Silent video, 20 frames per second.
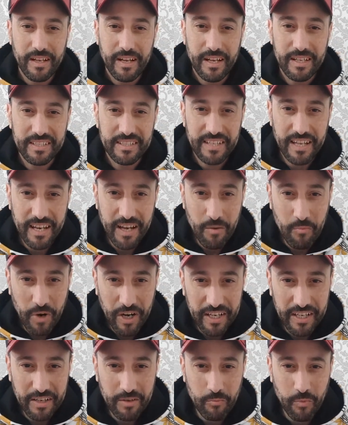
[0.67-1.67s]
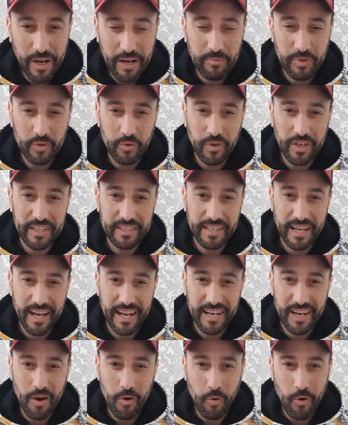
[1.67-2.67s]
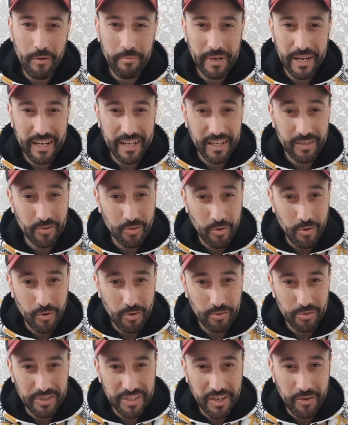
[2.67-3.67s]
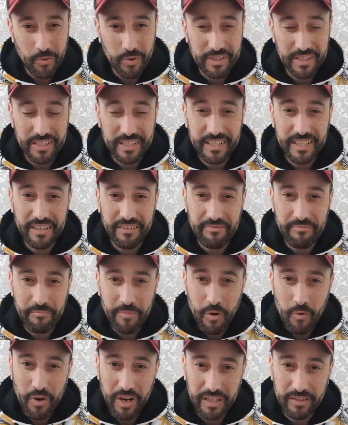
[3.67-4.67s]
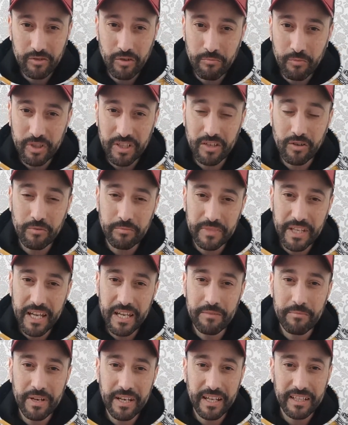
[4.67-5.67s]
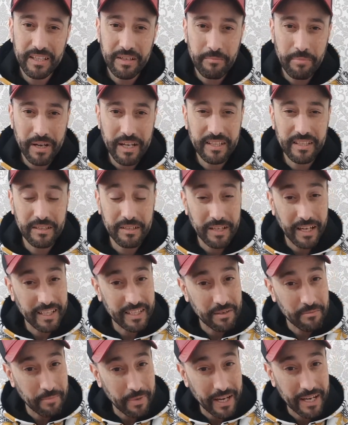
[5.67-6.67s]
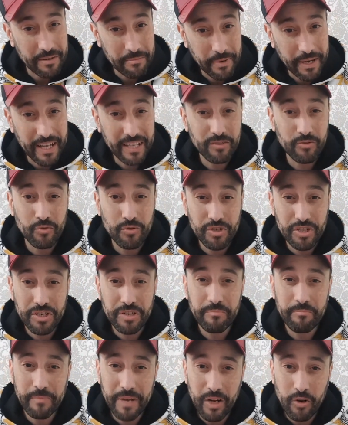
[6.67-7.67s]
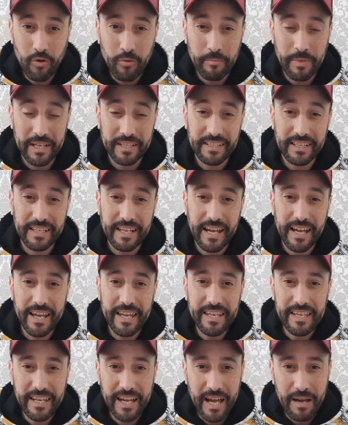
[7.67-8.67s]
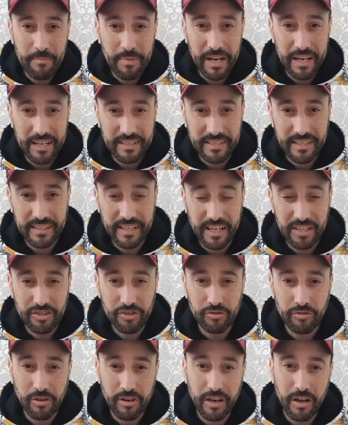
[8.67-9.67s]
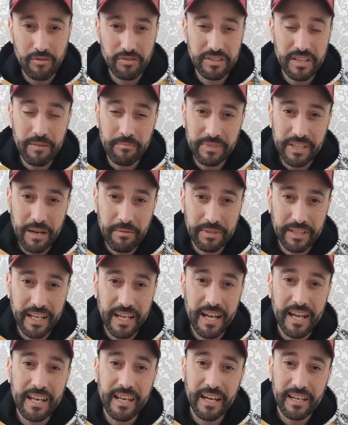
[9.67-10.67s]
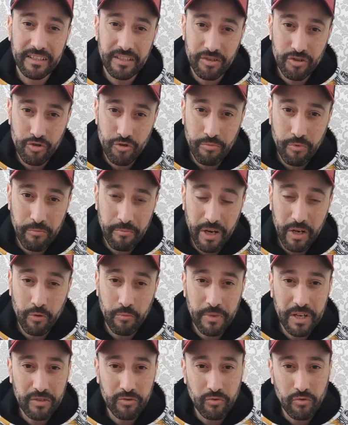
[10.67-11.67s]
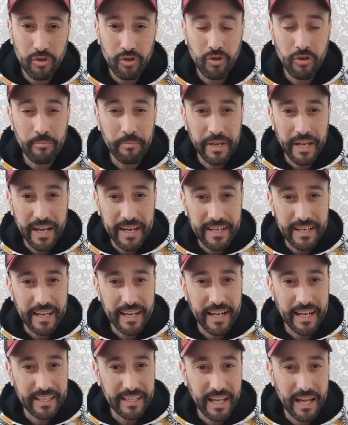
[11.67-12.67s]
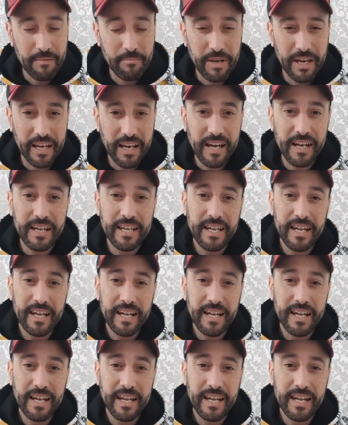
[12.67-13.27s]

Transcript: السلام عليكم ورحمه الله تعالى وبركاته خوتي خواتاتي كيف ما وعدتكم قلت لكم دائما غادي نبقى غادي نبقى نبحث ونجيب معلومات على اي عماله صدرت شنو الله وسطها بطبيعه الحال غادي نجيبوا معلومات ونقول لكم بان راه هاد العماله